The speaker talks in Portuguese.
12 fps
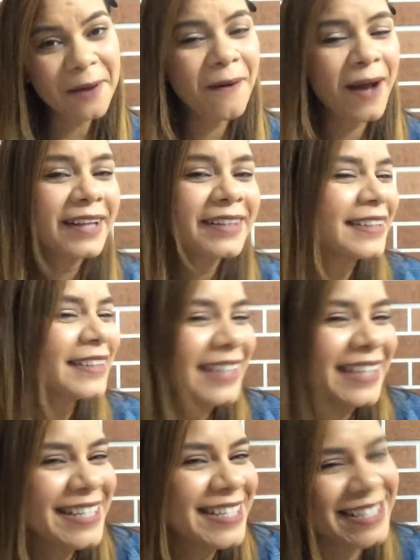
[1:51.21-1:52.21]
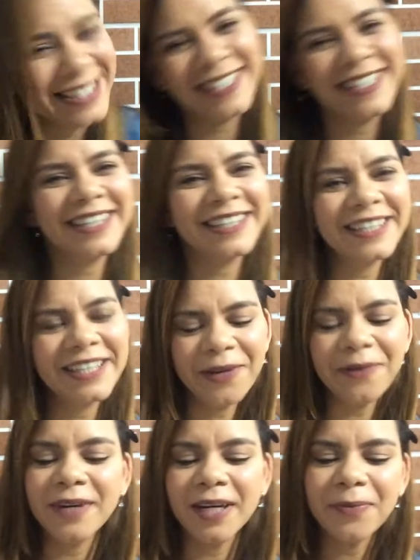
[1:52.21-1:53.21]
quarta queridinha, que
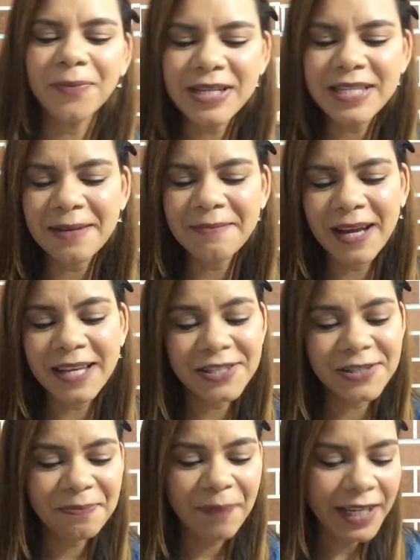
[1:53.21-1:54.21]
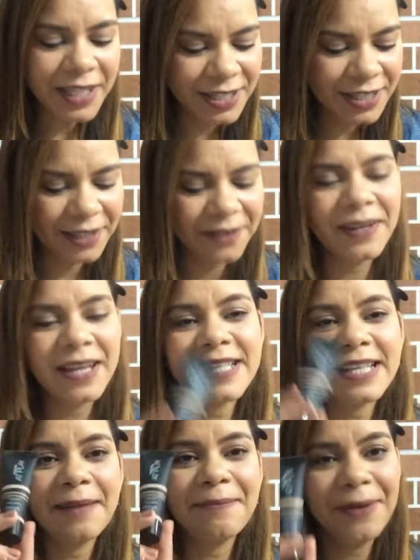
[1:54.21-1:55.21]
eu amo essa base de paixão, é
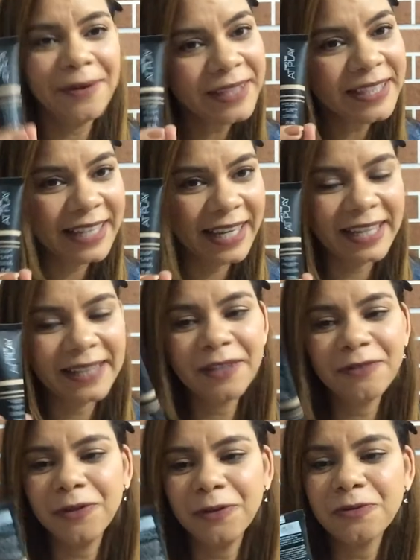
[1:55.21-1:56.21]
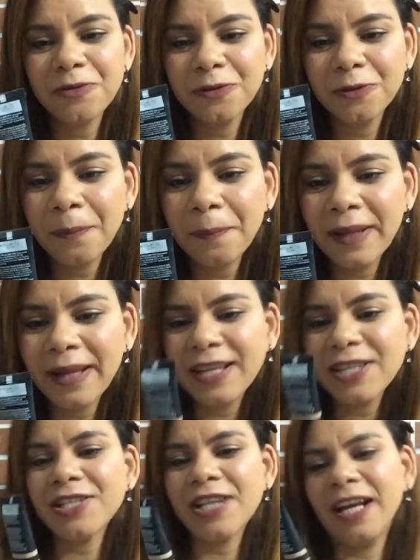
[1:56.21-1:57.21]
essa da Mary Kay, que foi um super
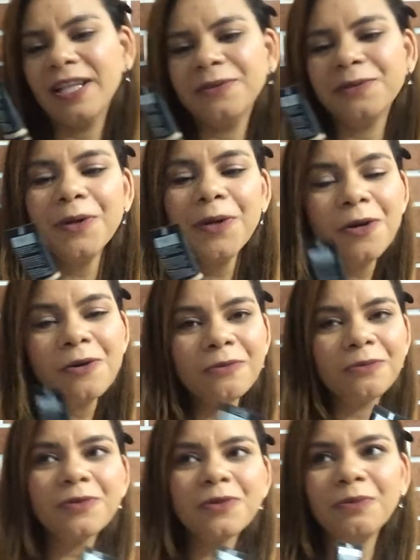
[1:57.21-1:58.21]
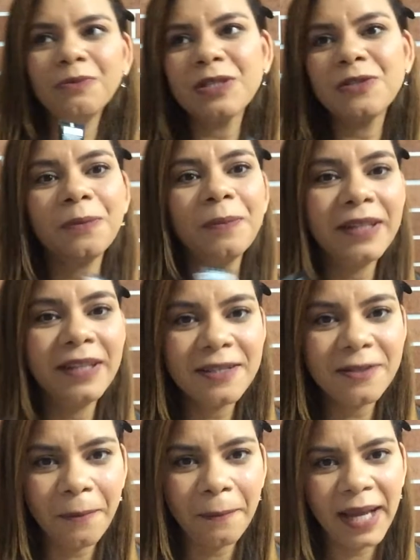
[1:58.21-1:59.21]
achado, super
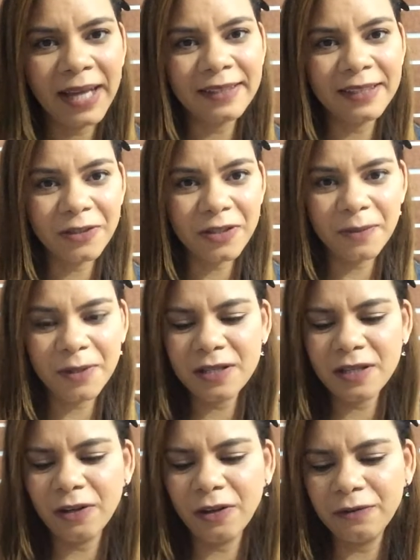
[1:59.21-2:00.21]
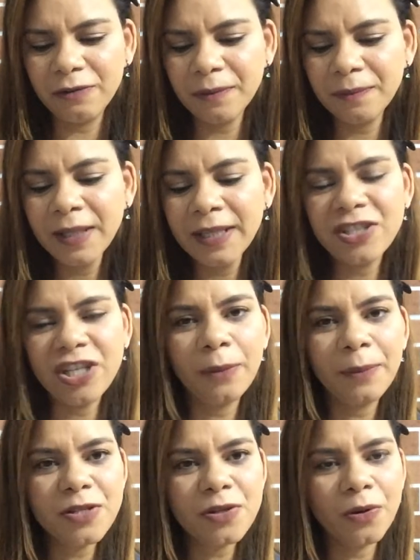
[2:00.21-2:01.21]
descoberta em 2019.
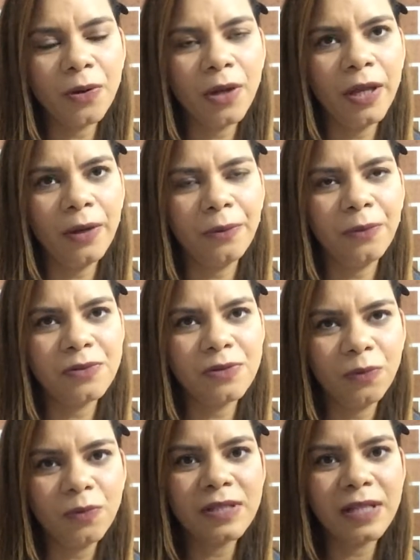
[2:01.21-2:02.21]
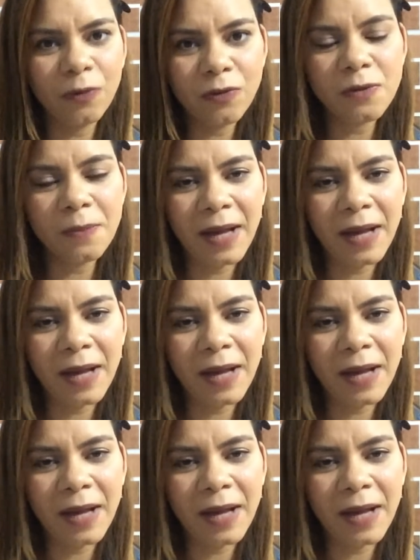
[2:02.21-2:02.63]
Geralmente eu, eu uso, uso